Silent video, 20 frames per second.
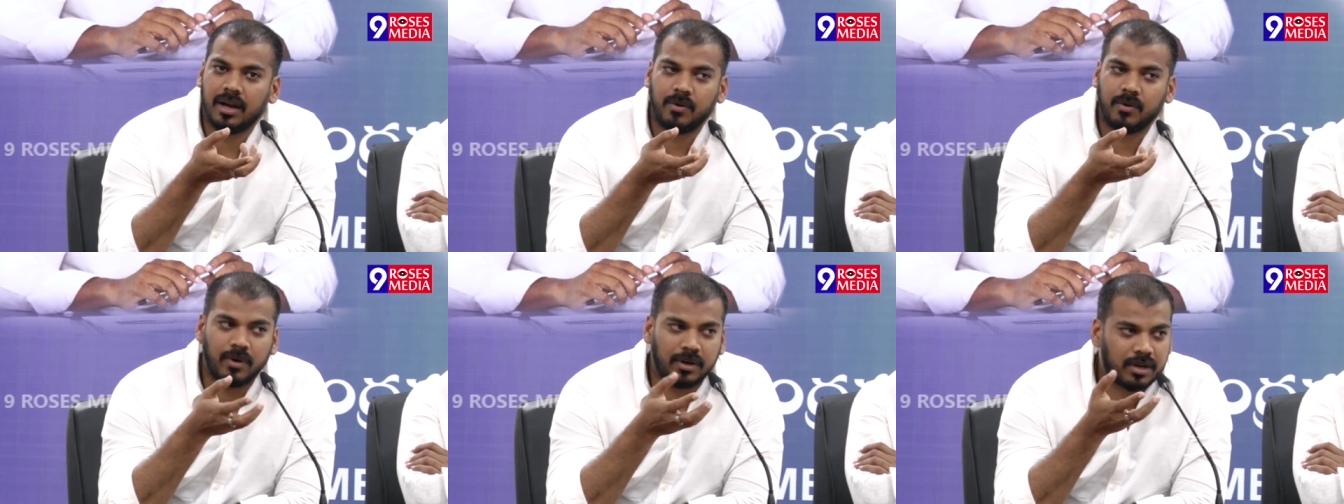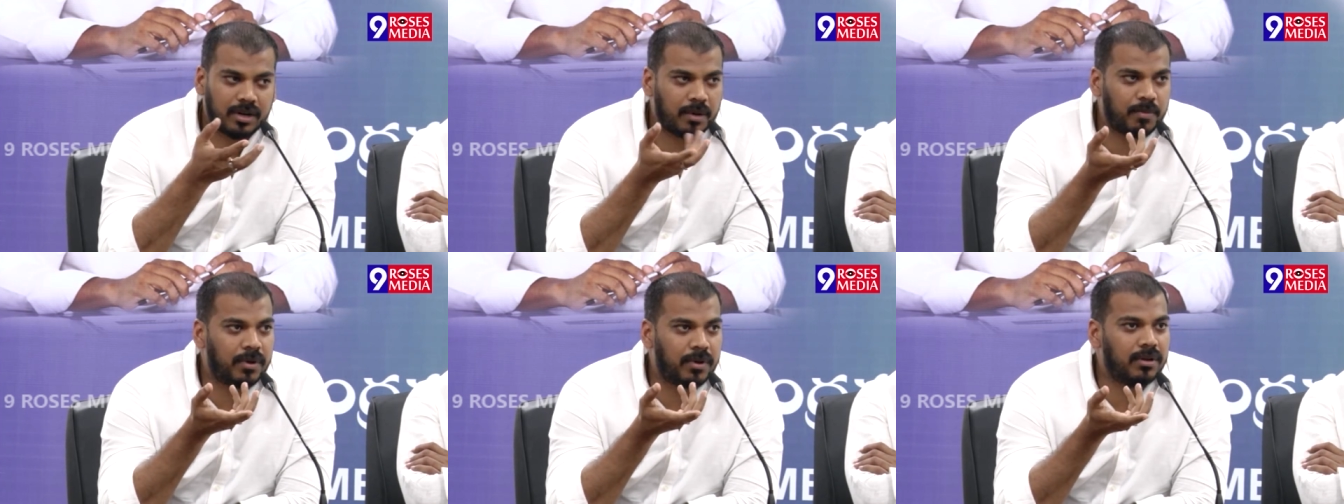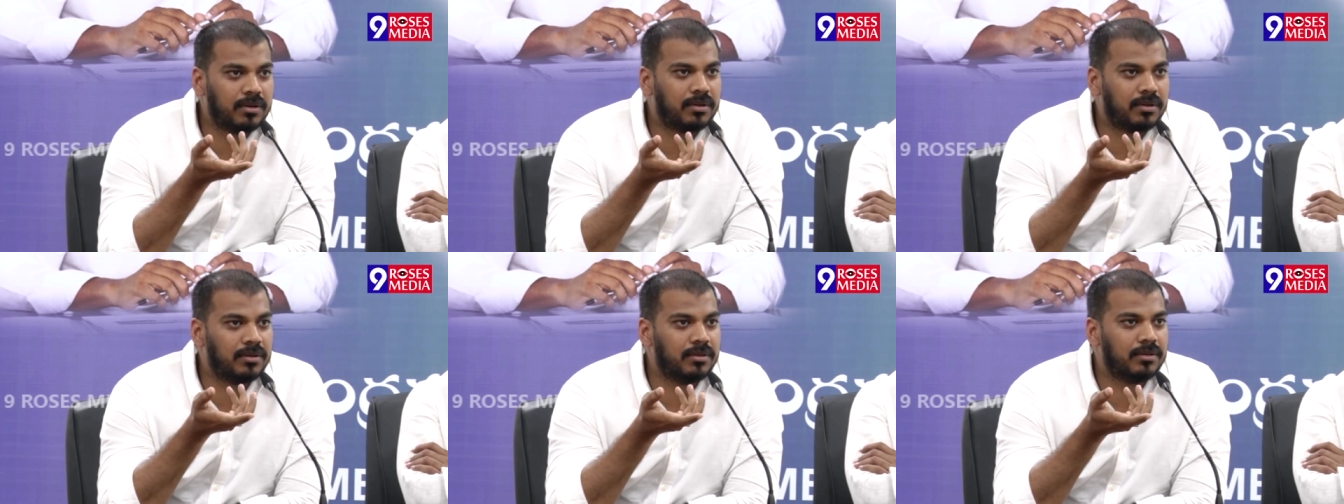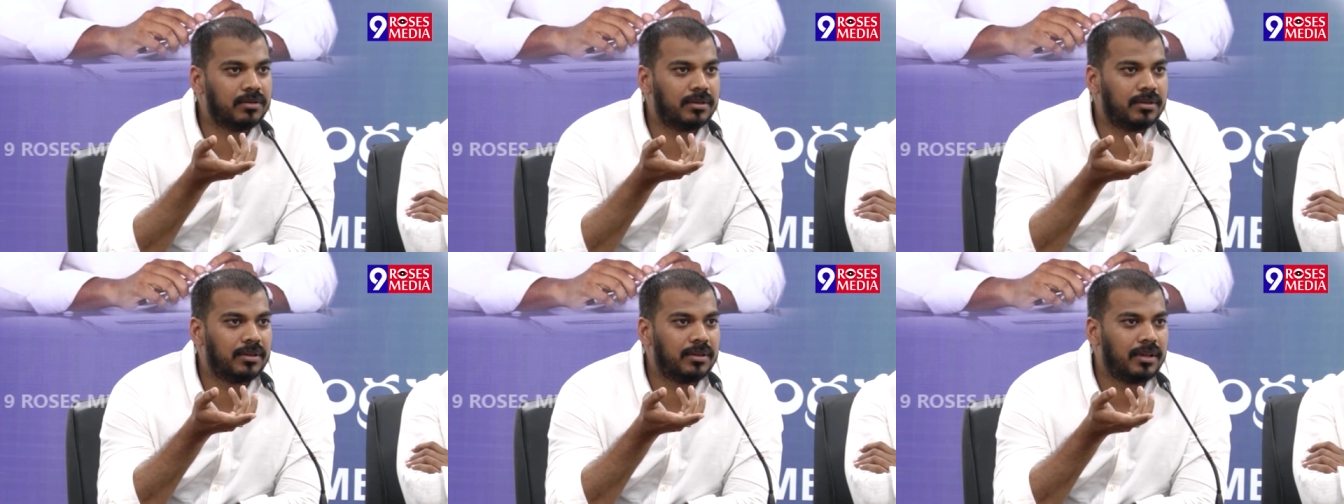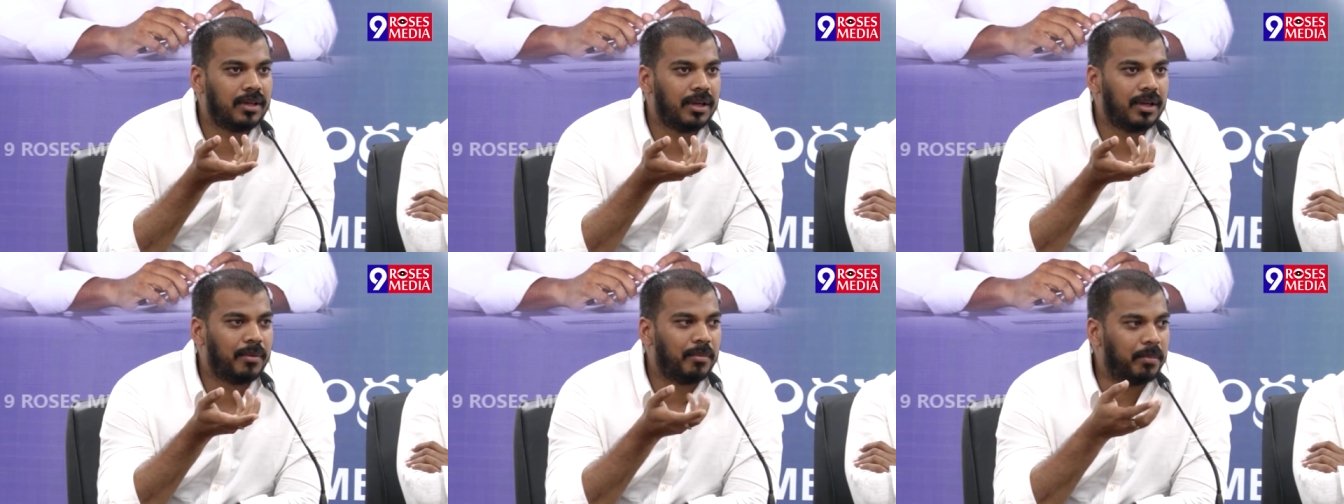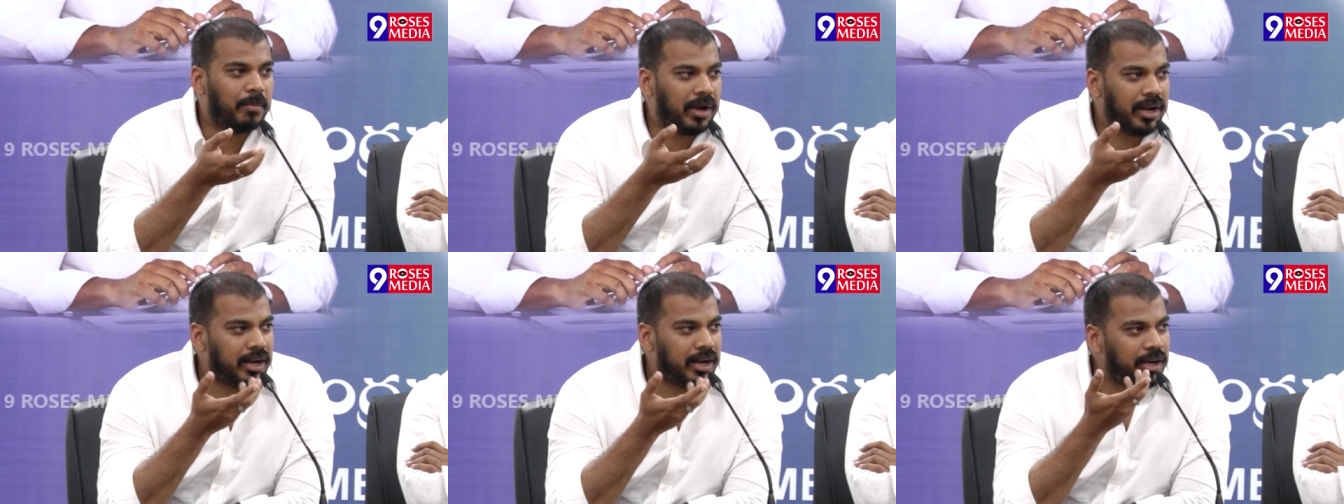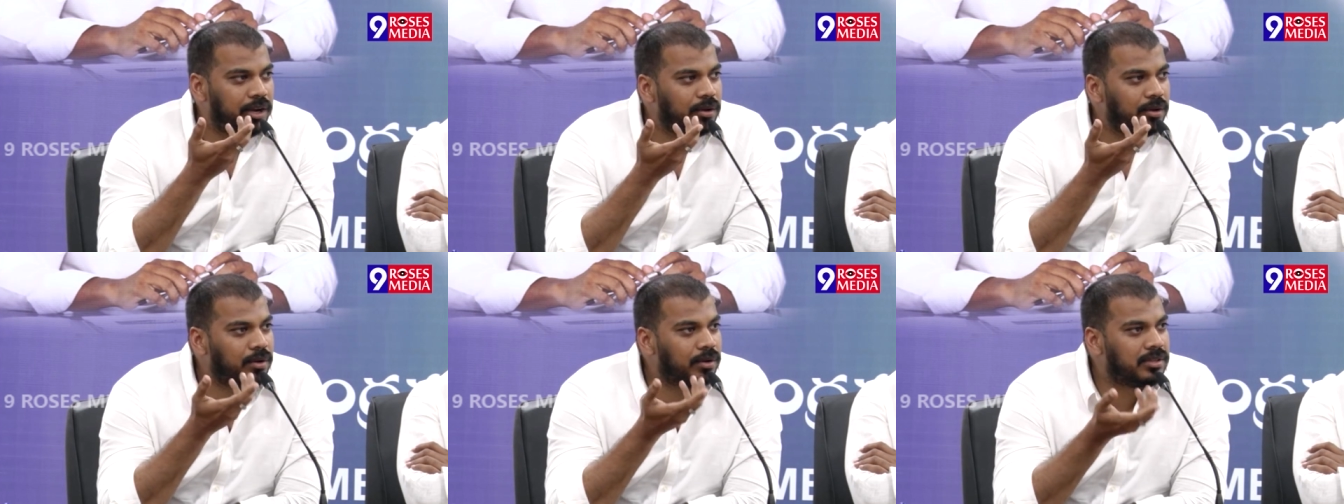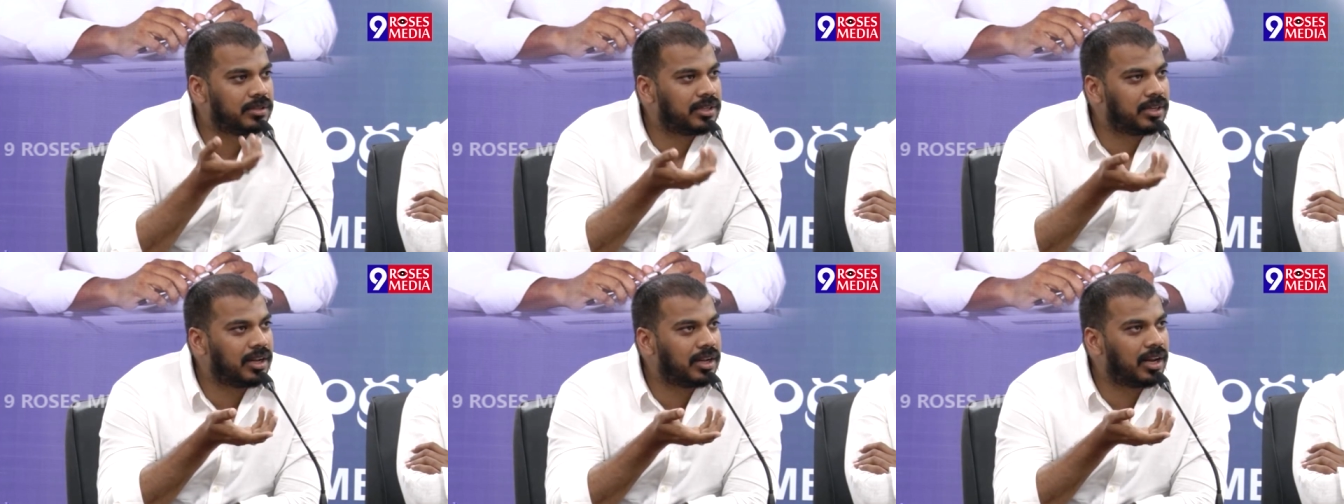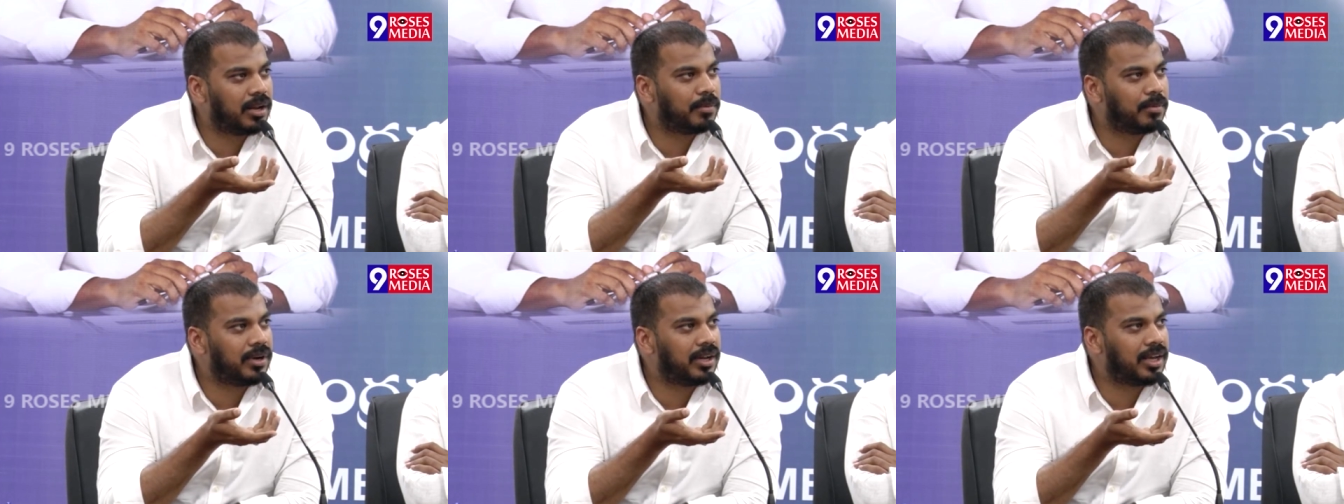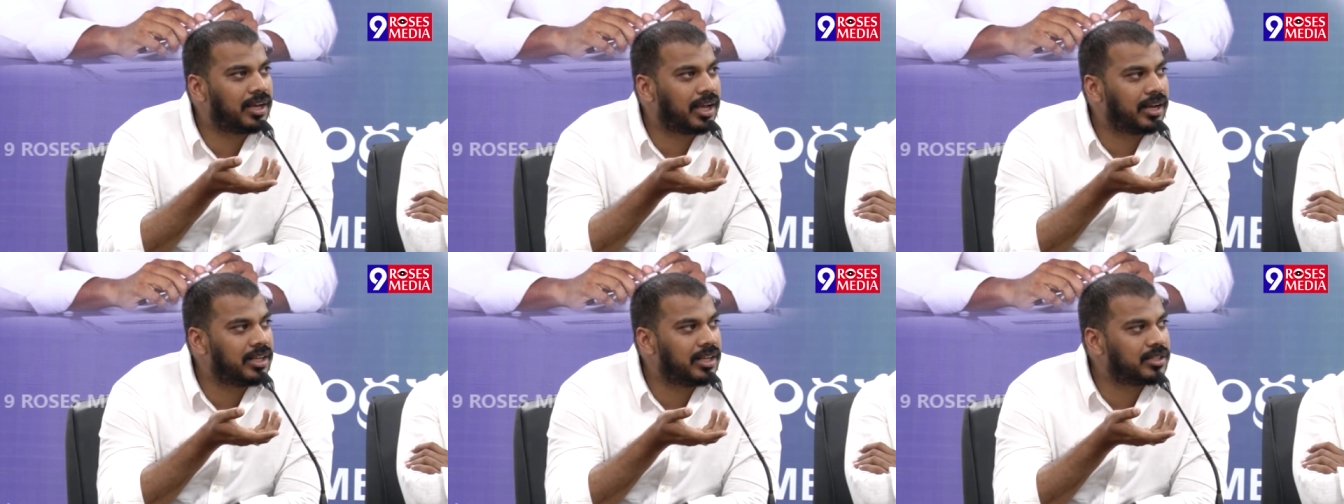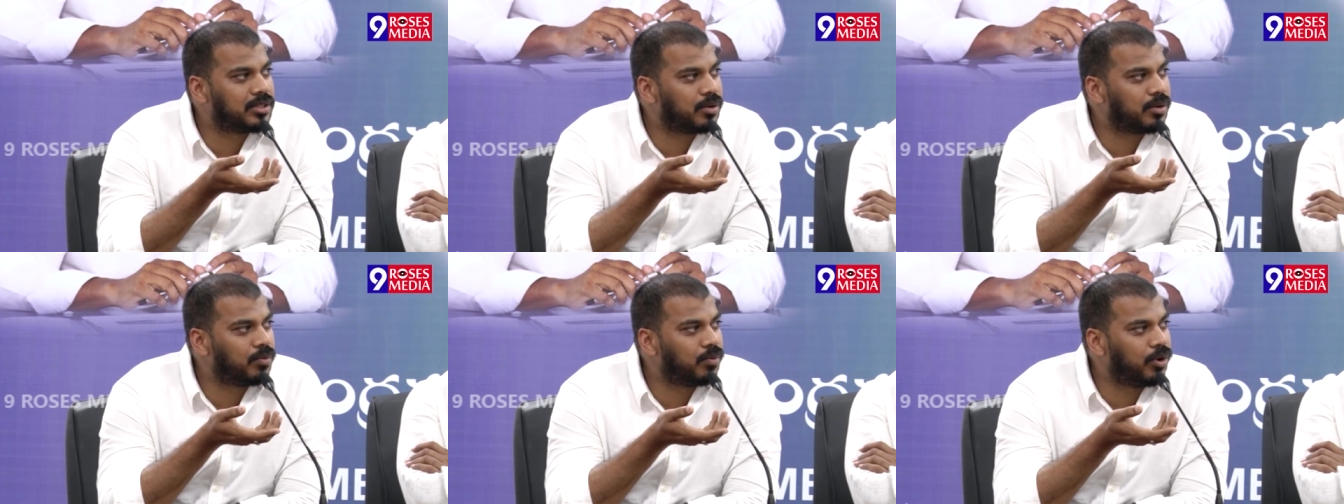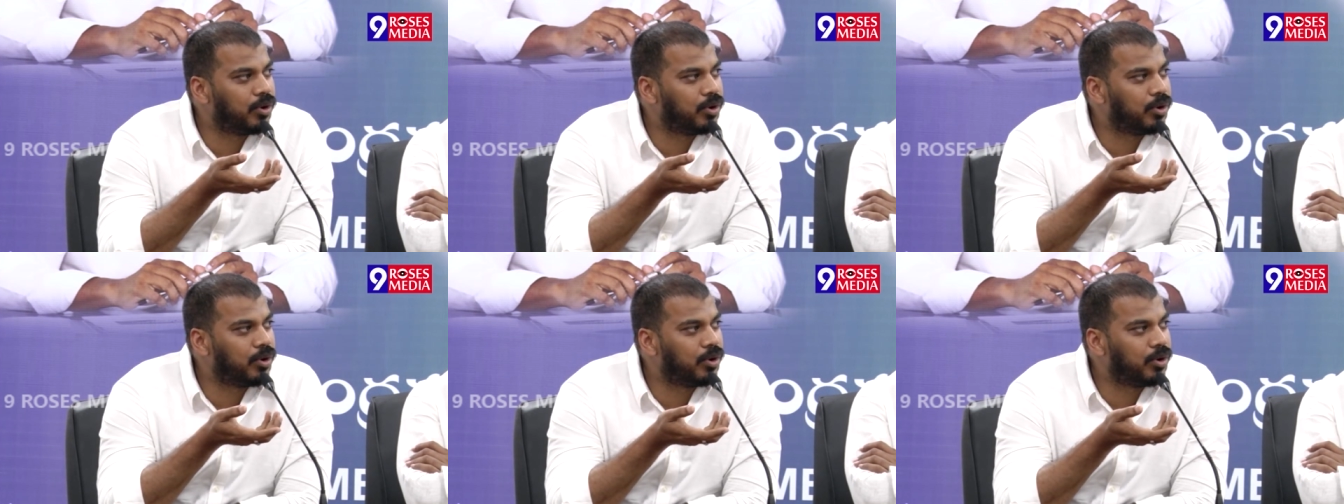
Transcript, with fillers: ట్విట్టర్ పలుకులు బయటకు వచ్చి నిలబడి కనీసం